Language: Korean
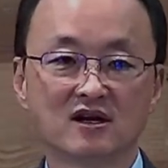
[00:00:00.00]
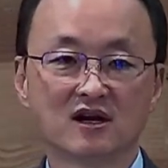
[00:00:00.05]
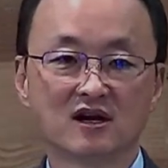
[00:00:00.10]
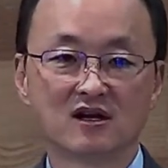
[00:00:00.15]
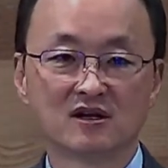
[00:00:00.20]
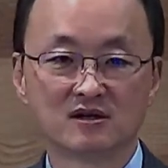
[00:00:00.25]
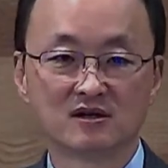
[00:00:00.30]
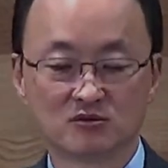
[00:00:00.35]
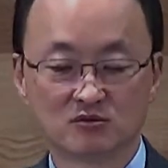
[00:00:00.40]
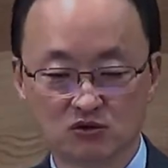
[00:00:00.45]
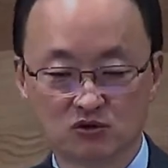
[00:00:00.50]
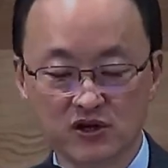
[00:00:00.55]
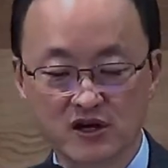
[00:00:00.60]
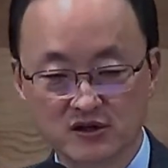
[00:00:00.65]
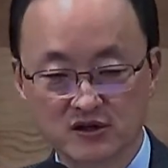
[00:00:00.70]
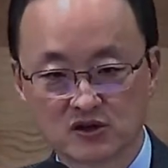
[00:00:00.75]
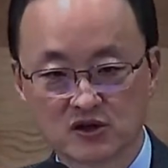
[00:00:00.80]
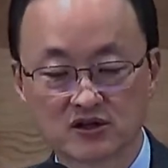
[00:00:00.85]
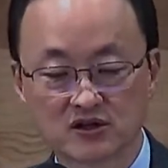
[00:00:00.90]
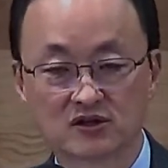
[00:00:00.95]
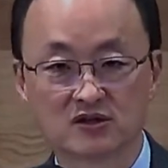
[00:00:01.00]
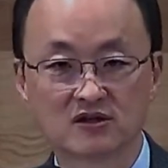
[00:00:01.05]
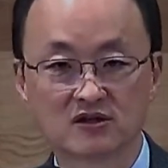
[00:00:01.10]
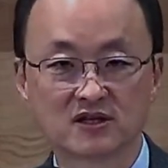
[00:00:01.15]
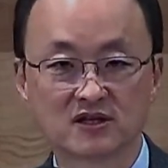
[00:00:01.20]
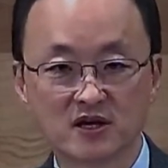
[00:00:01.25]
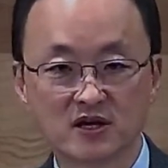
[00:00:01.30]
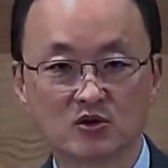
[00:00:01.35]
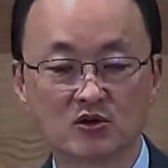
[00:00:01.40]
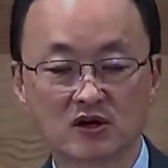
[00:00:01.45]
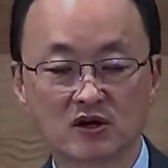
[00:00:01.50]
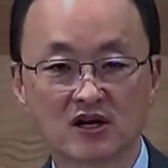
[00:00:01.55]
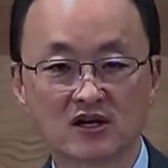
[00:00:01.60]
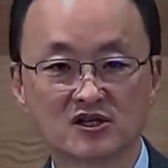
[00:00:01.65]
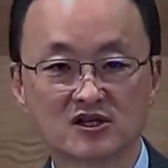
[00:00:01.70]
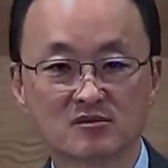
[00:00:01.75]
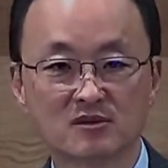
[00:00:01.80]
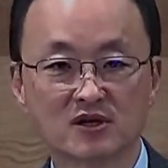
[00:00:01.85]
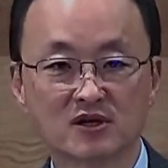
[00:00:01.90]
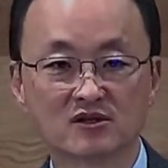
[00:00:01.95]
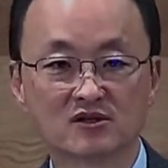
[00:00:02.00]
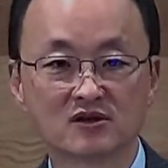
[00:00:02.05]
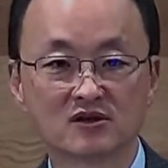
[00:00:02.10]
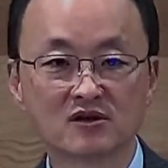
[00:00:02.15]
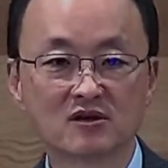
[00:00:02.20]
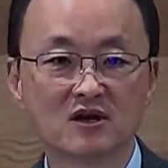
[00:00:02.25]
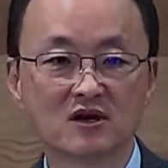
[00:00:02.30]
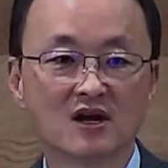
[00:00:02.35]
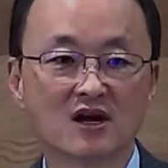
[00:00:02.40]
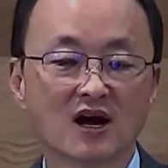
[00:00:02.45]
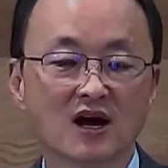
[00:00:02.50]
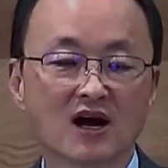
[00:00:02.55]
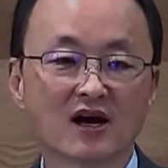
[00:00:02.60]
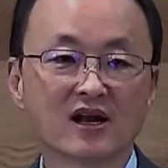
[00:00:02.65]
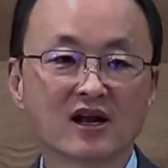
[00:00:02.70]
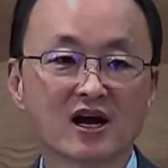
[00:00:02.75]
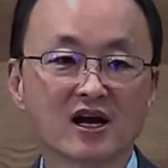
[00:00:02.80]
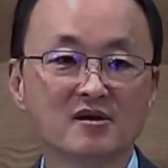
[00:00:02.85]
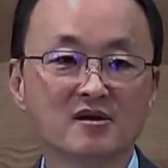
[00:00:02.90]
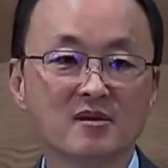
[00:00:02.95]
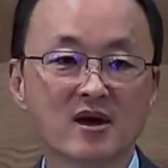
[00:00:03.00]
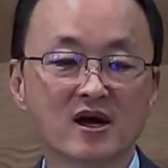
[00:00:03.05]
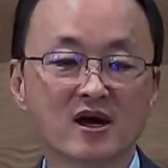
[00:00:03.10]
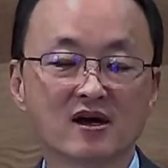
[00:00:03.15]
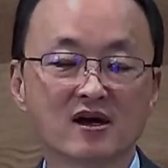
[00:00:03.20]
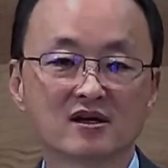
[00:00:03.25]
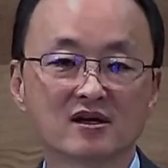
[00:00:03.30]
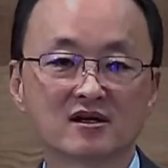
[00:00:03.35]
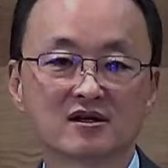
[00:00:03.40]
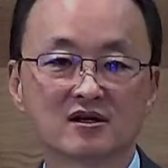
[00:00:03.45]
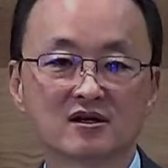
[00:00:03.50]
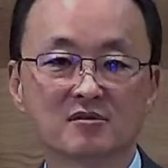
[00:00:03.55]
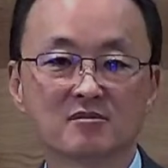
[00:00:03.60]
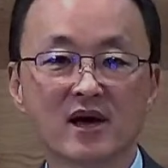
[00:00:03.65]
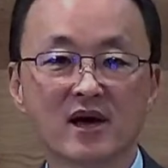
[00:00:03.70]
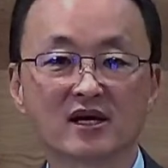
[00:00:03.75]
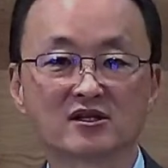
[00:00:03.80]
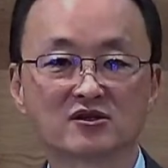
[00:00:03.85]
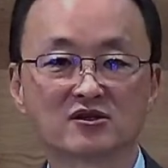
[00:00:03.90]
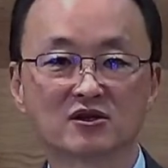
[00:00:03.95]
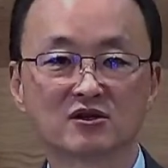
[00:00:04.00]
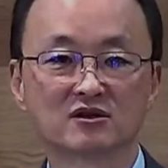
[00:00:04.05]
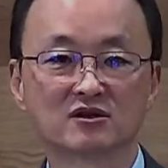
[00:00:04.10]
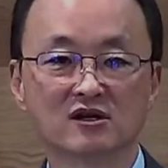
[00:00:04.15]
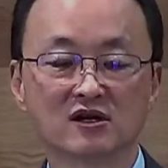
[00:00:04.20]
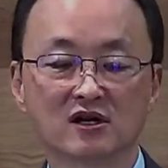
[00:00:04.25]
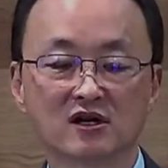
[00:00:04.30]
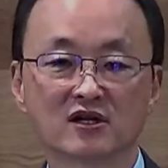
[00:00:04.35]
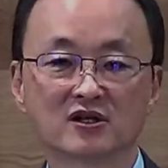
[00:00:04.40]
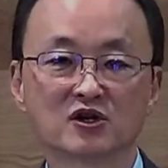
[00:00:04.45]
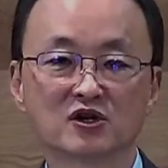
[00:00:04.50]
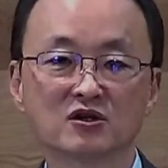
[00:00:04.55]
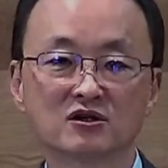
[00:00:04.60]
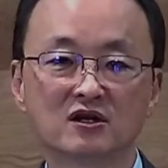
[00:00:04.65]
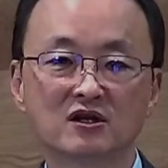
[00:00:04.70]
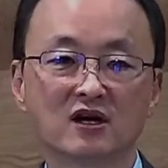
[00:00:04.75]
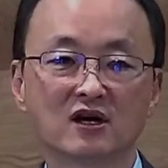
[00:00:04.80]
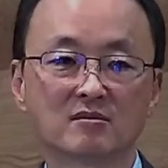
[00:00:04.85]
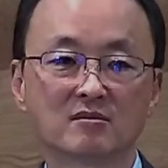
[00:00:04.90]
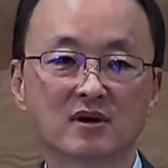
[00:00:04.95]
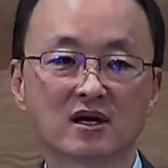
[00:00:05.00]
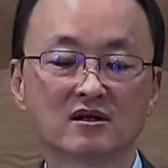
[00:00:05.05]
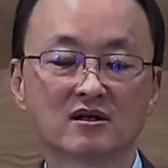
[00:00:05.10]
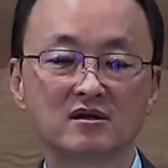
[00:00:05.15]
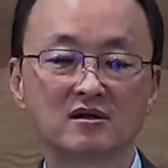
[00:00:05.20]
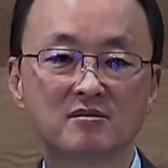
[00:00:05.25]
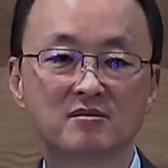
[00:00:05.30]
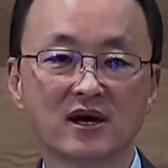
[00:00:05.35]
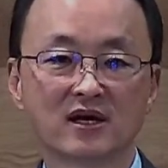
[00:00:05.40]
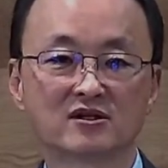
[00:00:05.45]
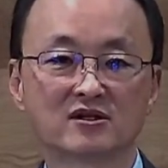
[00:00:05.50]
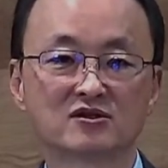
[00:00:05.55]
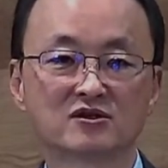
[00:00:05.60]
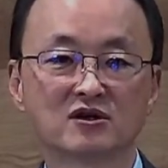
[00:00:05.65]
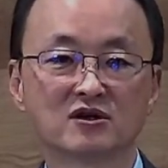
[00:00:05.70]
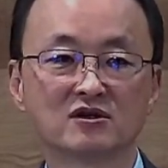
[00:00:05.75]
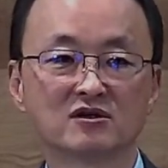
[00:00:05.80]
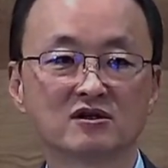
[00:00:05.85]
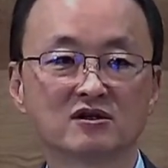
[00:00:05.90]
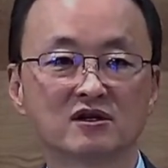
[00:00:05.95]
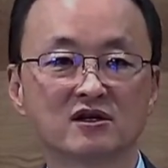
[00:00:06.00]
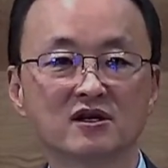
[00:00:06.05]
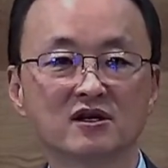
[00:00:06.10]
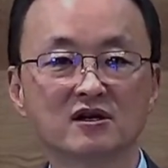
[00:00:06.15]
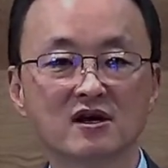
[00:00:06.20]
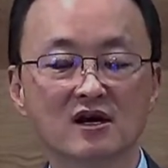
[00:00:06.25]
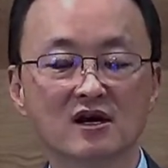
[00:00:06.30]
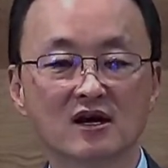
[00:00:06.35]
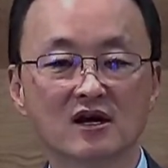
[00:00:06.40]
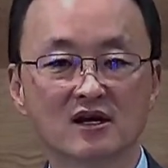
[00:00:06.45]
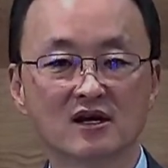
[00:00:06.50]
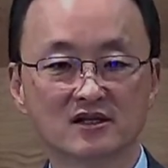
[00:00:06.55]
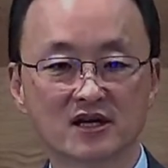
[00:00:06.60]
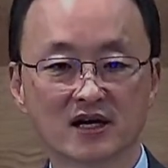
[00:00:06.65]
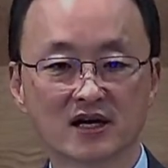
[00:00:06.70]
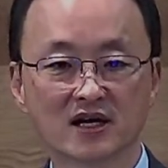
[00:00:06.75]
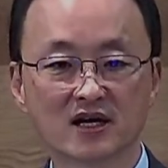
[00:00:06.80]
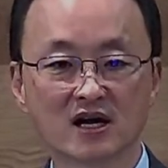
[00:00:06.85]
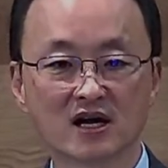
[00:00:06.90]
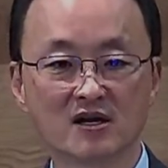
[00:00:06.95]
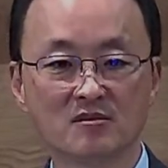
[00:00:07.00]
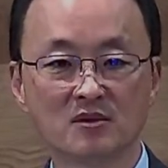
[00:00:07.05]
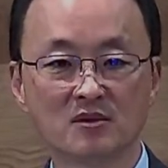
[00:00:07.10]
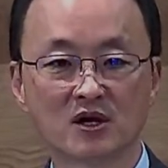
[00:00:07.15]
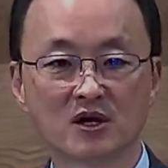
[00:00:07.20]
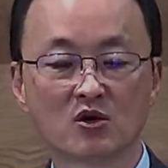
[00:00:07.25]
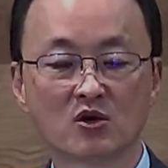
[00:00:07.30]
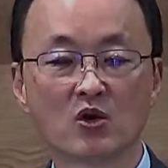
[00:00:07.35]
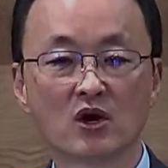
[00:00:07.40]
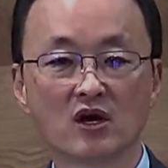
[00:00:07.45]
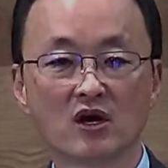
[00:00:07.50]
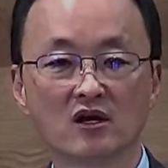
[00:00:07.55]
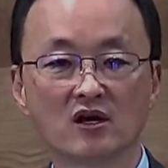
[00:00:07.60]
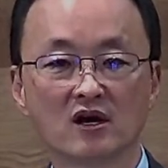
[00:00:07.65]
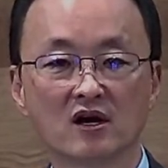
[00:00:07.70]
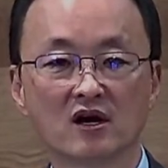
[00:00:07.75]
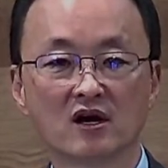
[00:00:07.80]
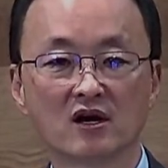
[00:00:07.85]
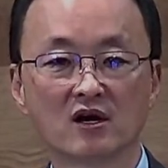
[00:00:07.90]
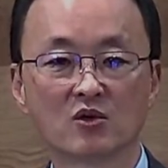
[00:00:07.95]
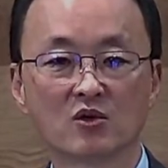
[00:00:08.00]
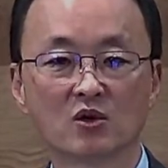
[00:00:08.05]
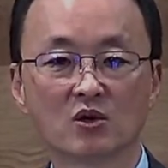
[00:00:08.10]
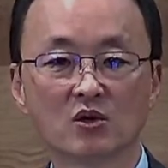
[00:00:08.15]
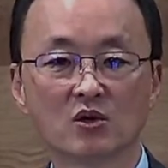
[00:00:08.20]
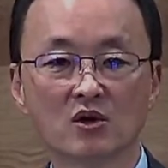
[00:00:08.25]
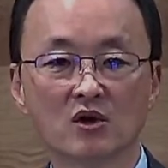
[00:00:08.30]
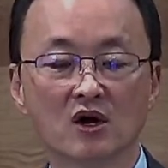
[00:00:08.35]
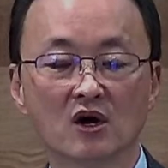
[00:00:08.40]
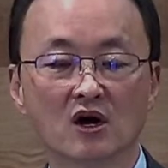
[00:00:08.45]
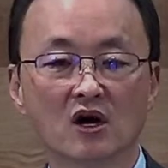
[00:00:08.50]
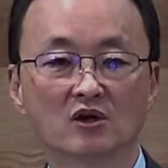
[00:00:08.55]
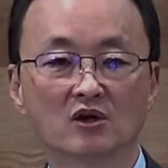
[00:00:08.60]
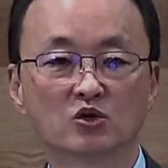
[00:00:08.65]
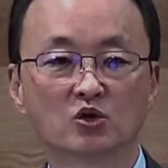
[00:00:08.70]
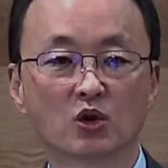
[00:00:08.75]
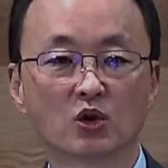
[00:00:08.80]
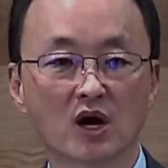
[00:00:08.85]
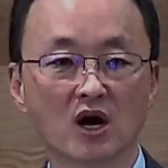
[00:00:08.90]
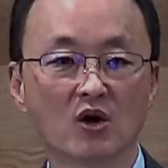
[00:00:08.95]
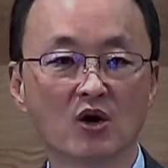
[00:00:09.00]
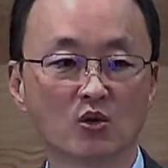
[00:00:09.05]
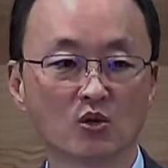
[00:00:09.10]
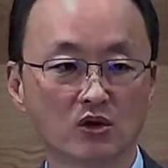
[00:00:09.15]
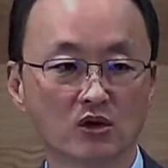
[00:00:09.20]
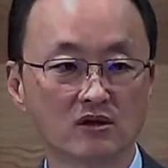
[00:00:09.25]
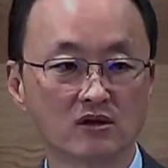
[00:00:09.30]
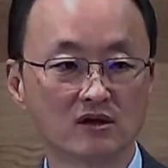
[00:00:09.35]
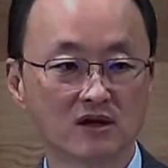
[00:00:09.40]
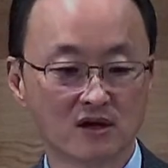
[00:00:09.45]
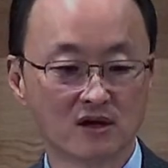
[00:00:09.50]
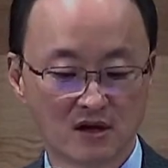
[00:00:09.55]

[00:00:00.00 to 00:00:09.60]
아, 우리 예수께서는 사용을 하시면서 하나님의 그 백성들, 이렇게 그러니까 선택받은 백성들이 이제 하나님께로 회개하고 어, 돌아오는